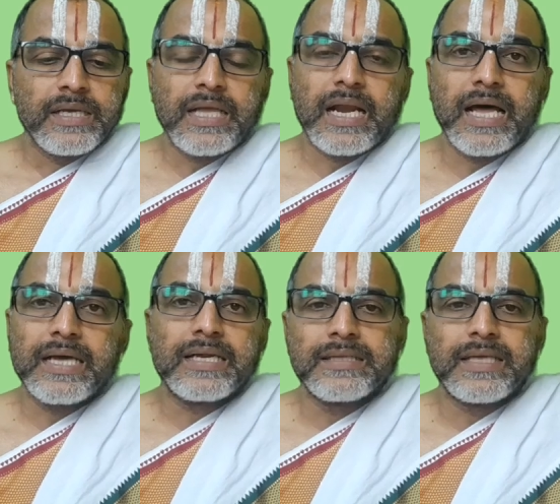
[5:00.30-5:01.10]

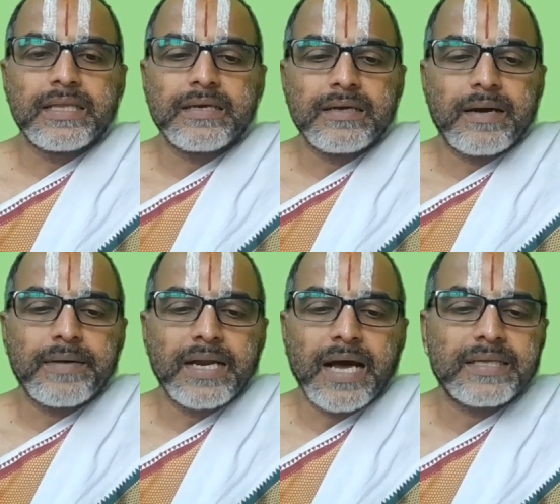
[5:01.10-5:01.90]
இதெல்லாம் இருந்தது
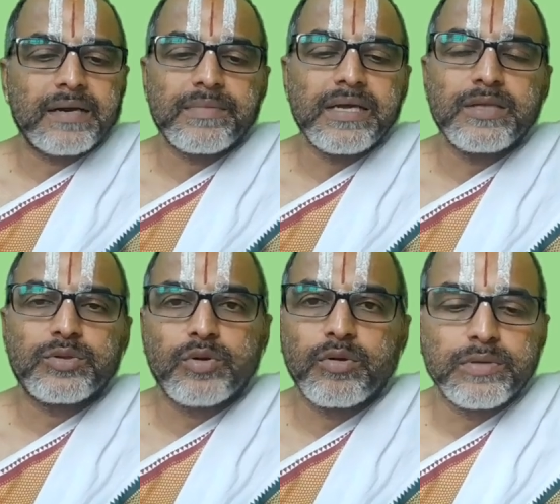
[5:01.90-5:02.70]
அப்படின்னா அதை நம்ம
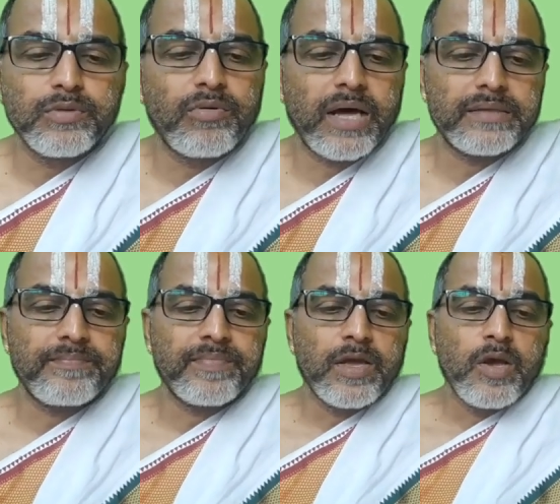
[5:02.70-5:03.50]
தொடுவது கூடாது
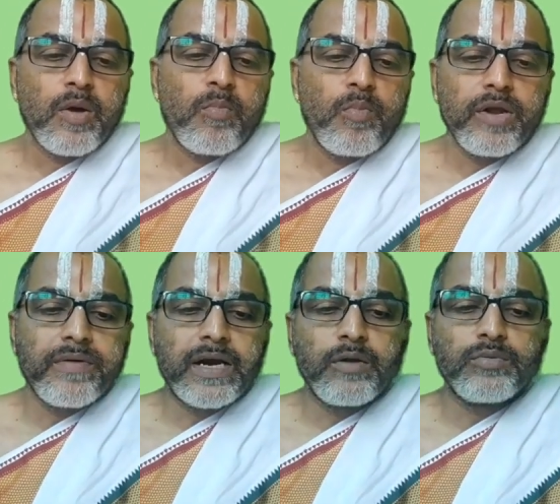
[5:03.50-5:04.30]

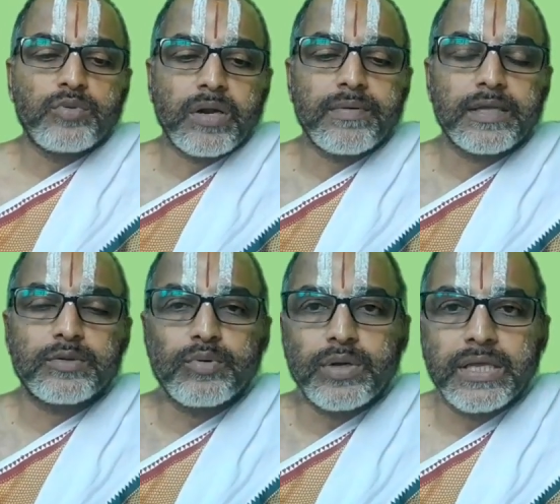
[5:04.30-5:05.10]
முனிவரனும்
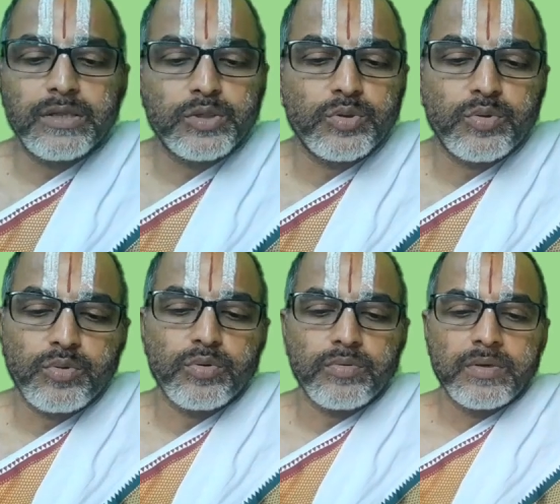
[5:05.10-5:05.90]
துறவரத்தோர் இந்த
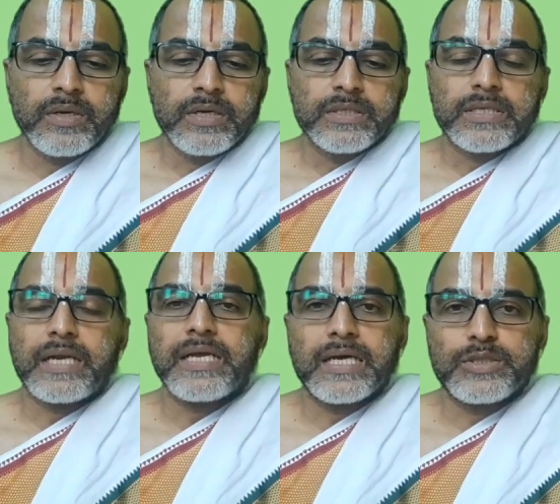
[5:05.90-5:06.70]
சோறு
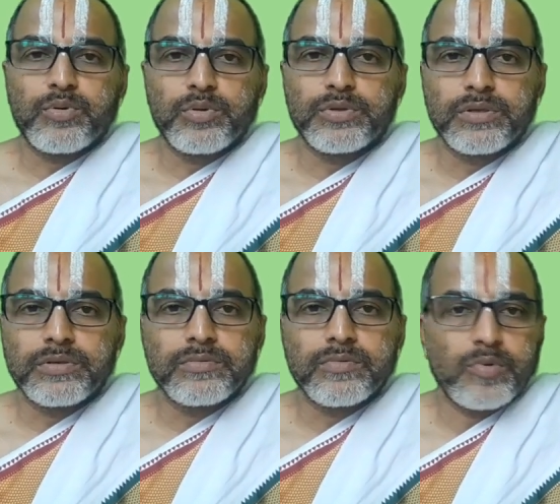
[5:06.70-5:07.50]
சன்னியாசி கொடுத்தது
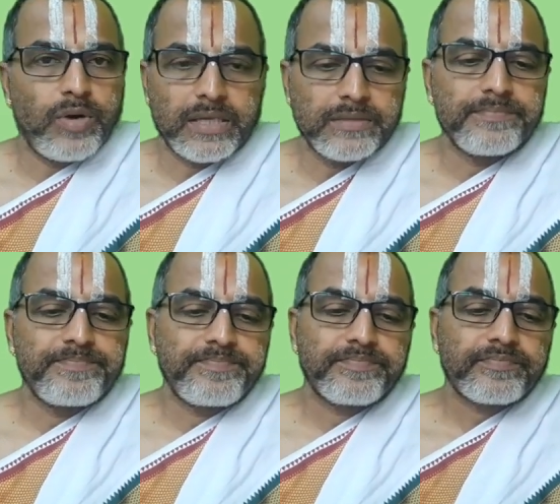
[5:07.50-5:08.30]
கூடாது
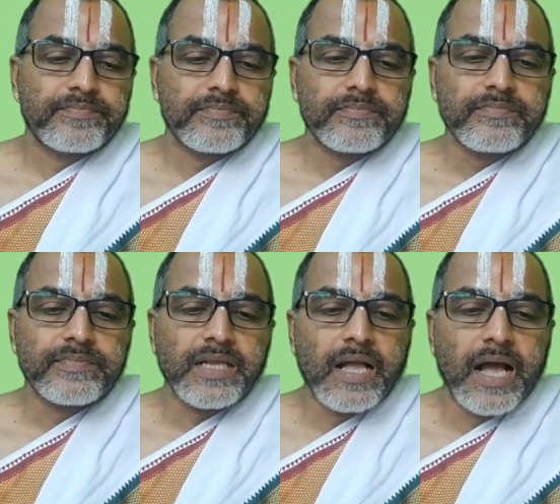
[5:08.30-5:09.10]

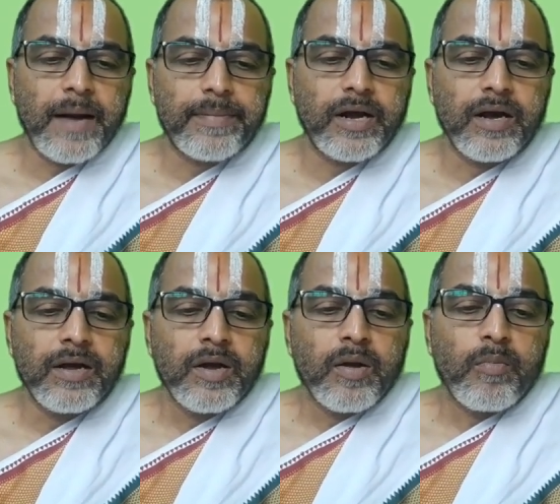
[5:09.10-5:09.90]
அப்புறம்
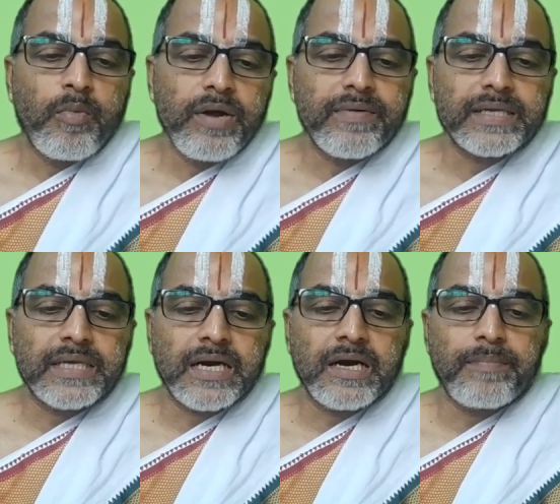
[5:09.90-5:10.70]

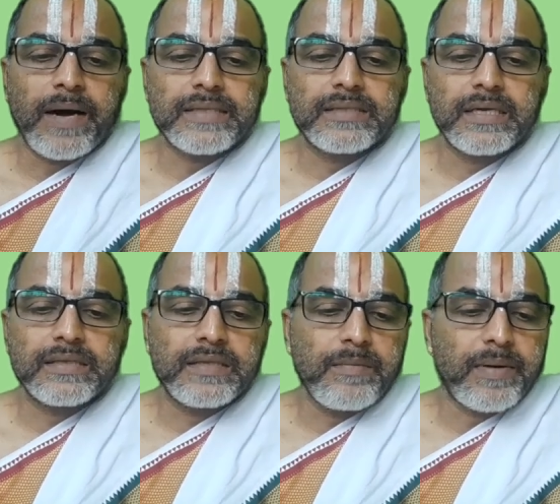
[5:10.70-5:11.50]
முனிவரதங்கள்
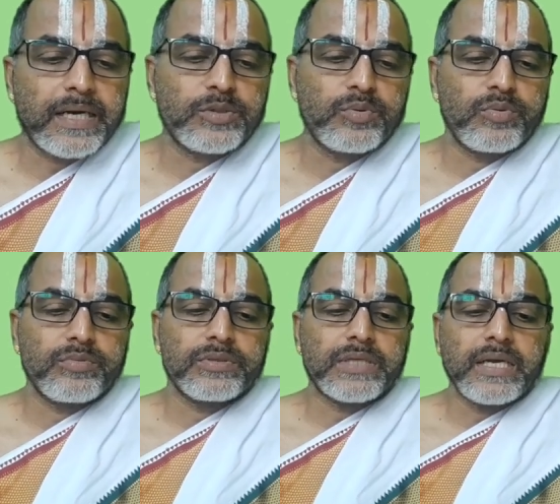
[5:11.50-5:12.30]
பாத்திரத்தில் பாத்திரத்தில் பட்டசோறு
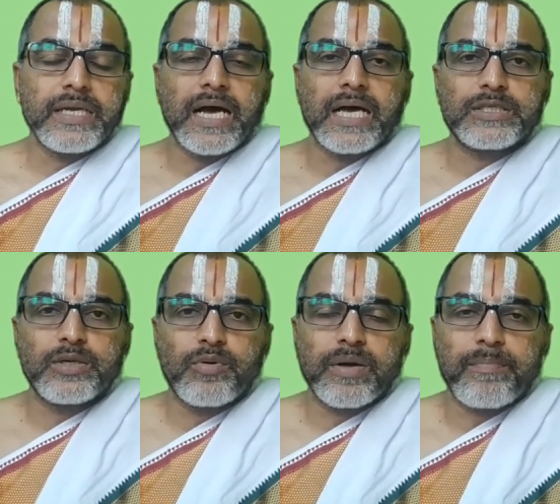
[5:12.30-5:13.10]

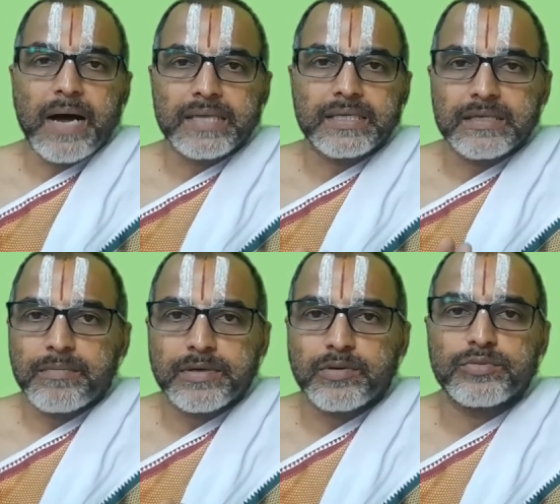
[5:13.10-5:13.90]
சன்னியாசியினோட
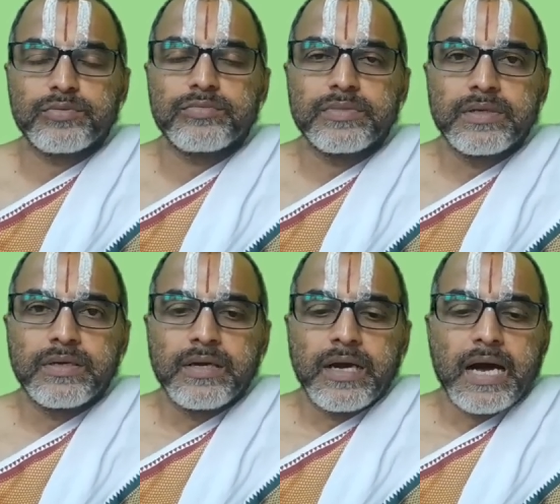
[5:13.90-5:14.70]
பாத்திரத்தில் பட்டு
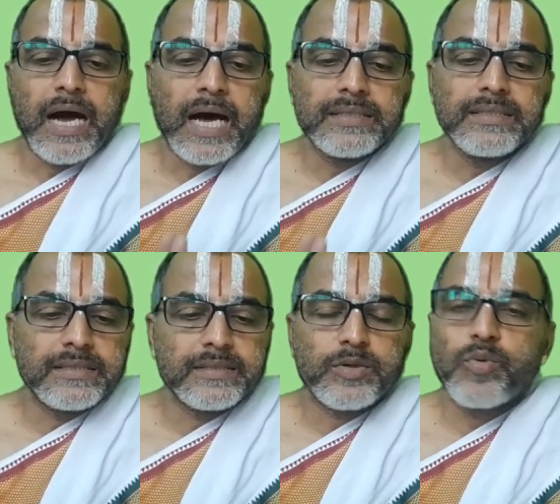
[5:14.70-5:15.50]
அது
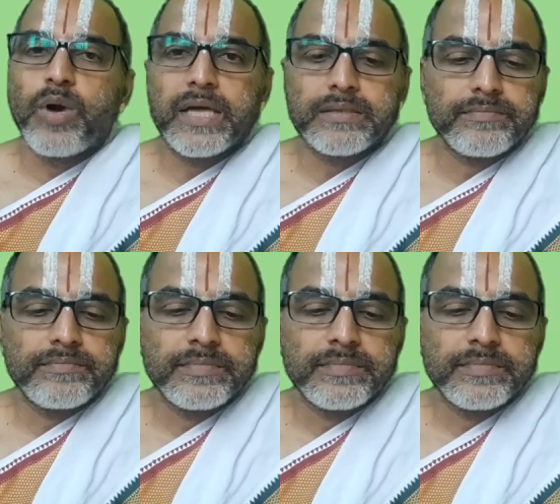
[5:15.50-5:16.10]
கூடாது